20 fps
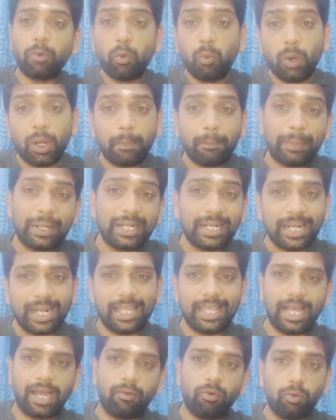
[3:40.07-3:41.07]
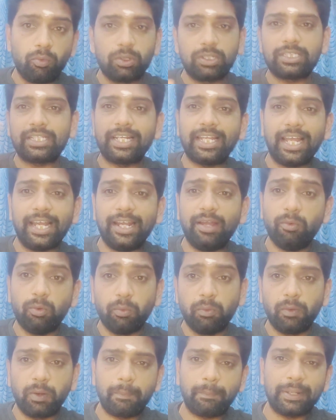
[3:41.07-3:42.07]
ஒவ்வொரு பெண்களையா ஒவ்வொருத்தரையா இல்லை
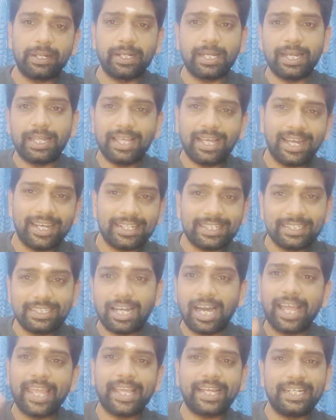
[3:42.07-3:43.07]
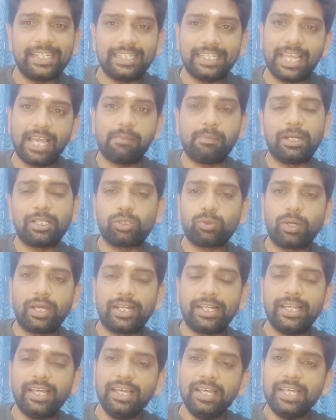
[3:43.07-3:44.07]
ஒவ்வொரு பெண்களையா நாயகன்
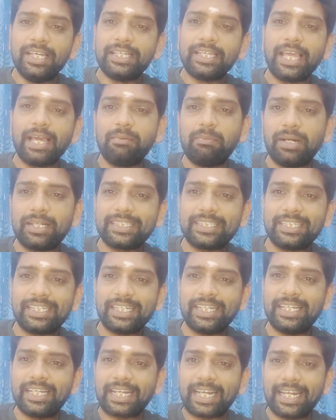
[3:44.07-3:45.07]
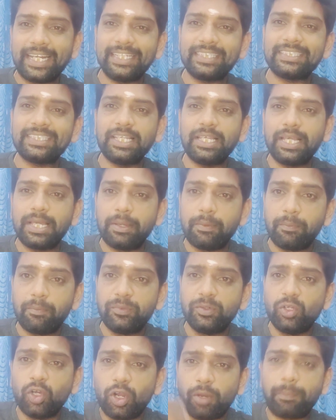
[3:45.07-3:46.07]
ஏமாத்துவார் ஏமாற்றிட்டு கடைசி
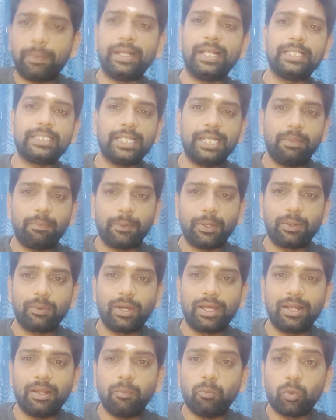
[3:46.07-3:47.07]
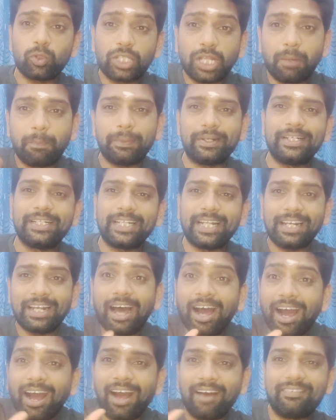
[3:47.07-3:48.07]
இன்னொரு பெண்ணை தேடி போயிடுவார் முதல் பெண்ணிட்ட
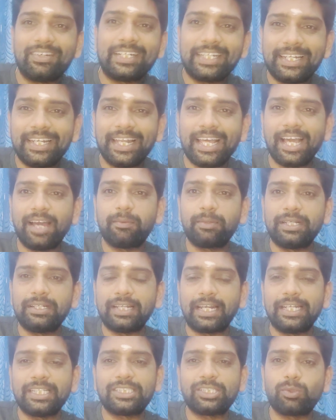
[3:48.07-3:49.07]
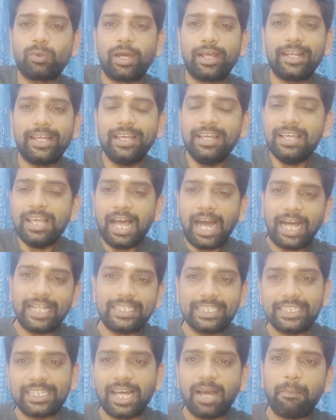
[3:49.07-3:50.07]
நான் அவன் இல்லை அப்படின்னு நடிச்சிருவார்
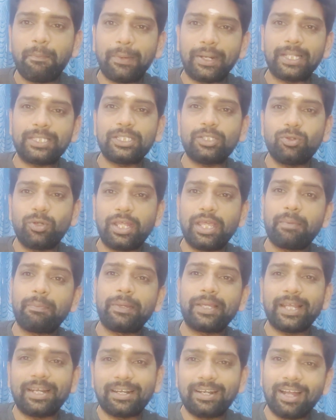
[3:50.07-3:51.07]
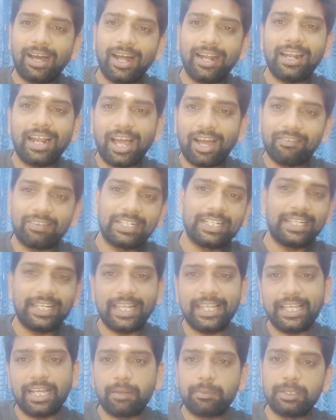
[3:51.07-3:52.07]
அதுக்கு தான் படத்தினுடைய பெயர் நான் அவன்
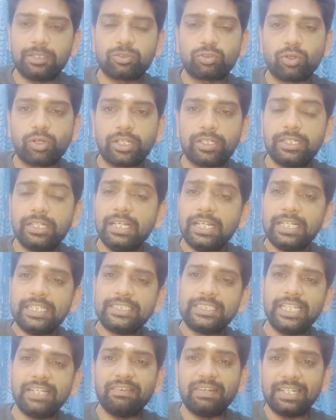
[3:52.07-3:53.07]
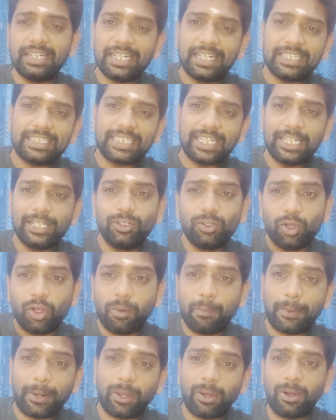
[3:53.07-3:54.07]
இல்லை அப்படின்னு சொல்கிறது ஜீவன் நடித்த
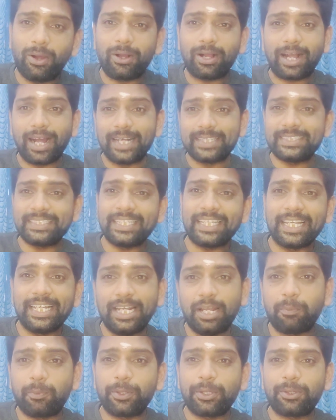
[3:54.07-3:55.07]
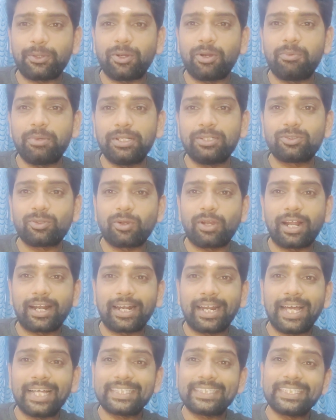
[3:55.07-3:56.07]
இன்னொரு படம் காசிக்கு என்ன பிடிக்கும் அப்படின்னு
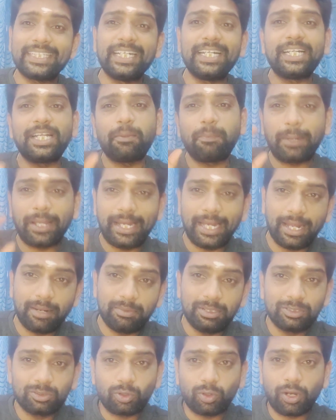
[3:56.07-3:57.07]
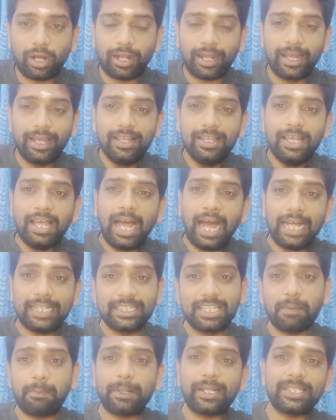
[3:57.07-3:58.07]
சொல்கிறாங்கன்னா திருட்டு பயலே அப்படின்னு சொல்கிறாங்க
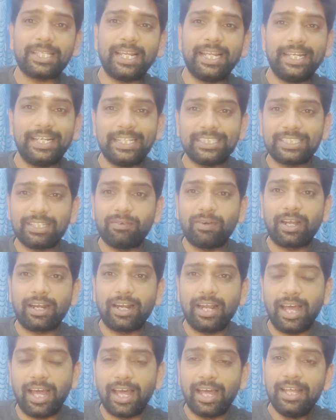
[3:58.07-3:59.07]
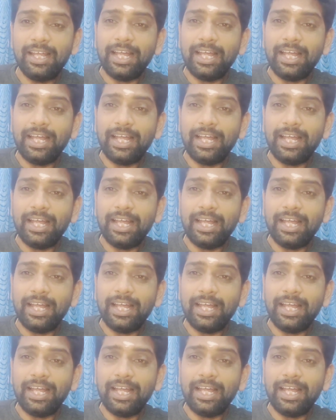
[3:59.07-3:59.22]
அந்த படத்தில் என்ன செய்வார்னா